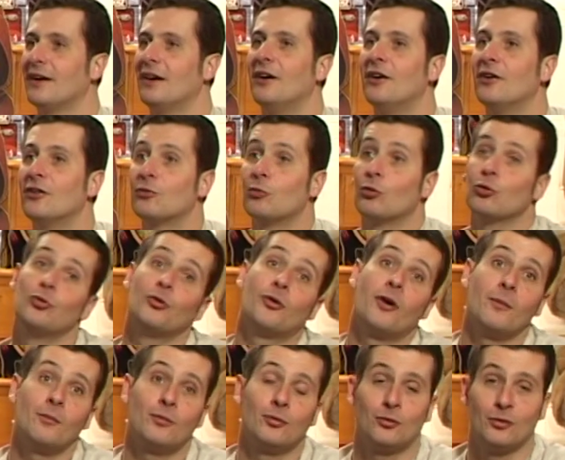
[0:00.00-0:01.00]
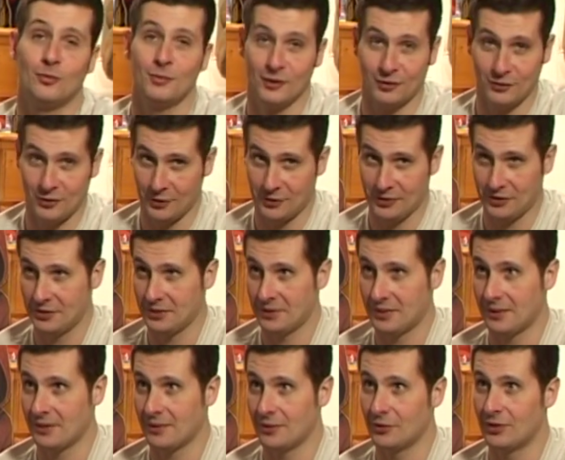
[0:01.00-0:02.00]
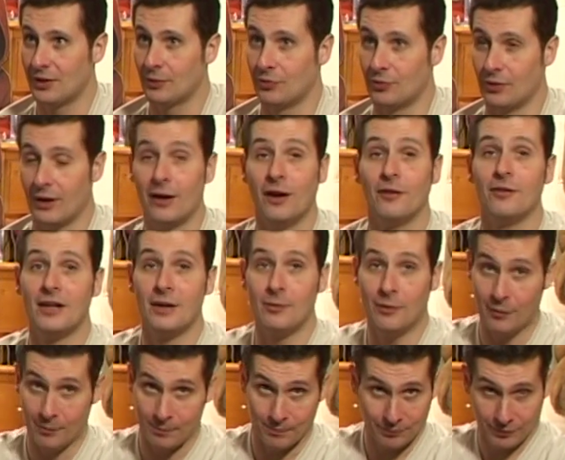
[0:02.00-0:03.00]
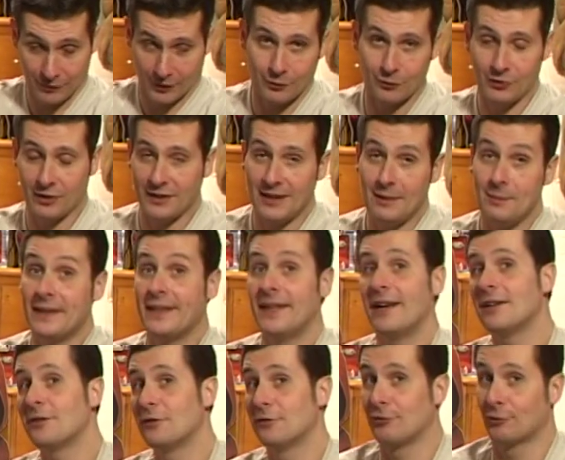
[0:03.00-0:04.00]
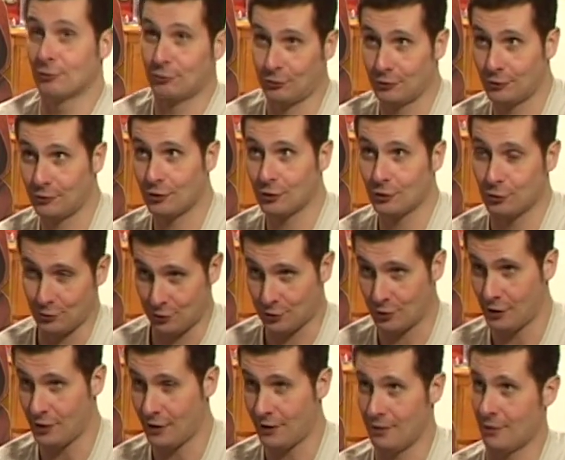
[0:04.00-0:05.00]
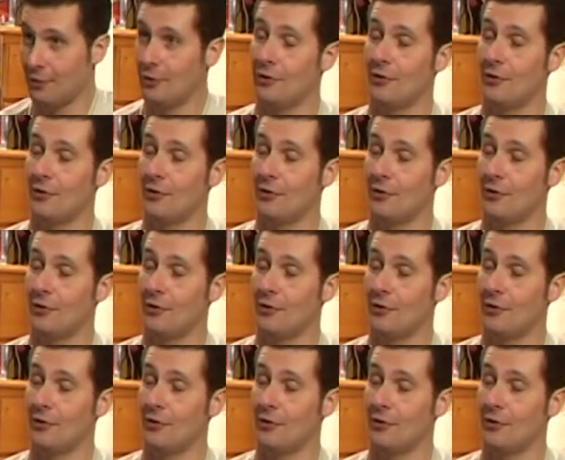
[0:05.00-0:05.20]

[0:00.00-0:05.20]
euh, je m'en suis quand même plutôt bien sorti euh, au début. Alors évidemment, vous avez des médailles en fonction de votre score.